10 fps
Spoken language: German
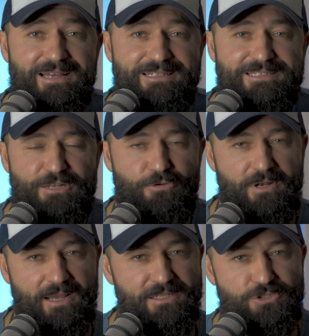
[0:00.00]
kann, ist der
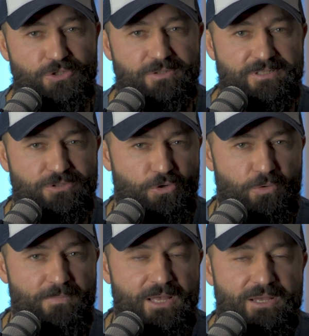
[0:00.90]
Turn eigentlich schon
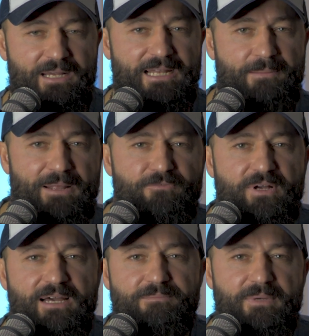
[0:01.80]
rum. Gerade am
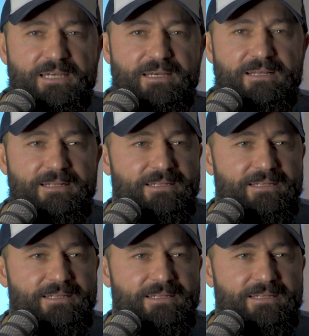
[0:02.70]
Anfang hat man ja,